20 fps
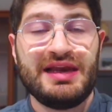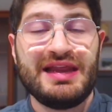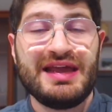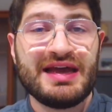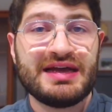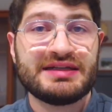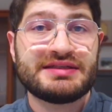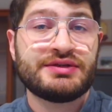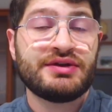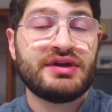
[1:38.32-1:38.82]

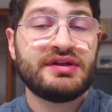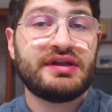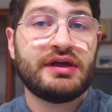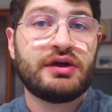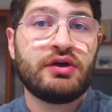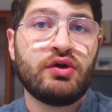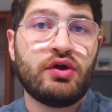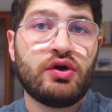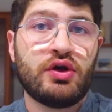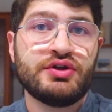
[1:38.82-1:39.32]
Le azioni
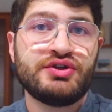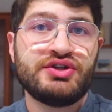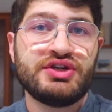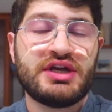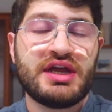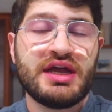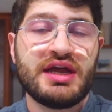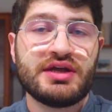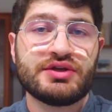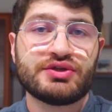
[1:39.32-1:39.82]

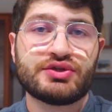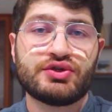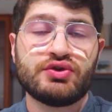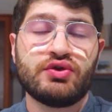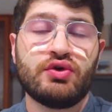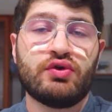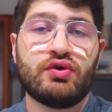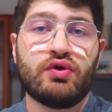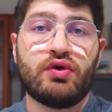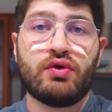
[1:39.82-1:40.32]
tecnologiche
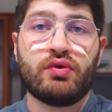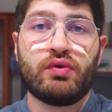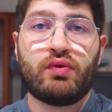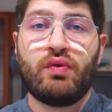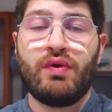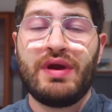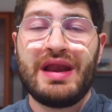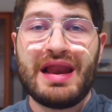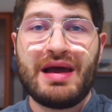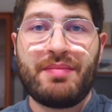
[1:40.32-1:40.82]
sono
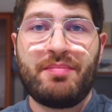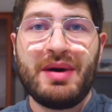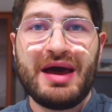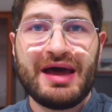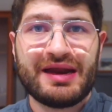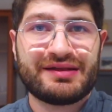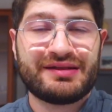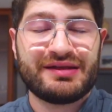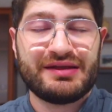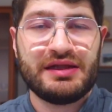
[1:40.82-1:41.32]
quella
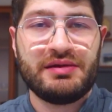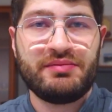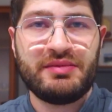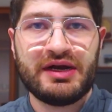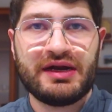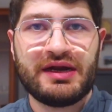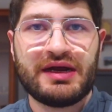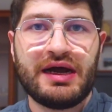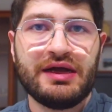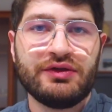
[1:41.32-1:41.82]
parte del
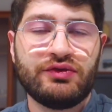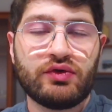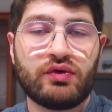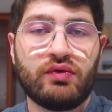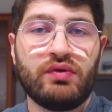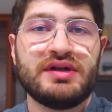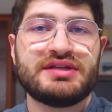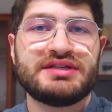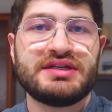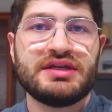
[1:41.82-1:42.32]
mercato, quel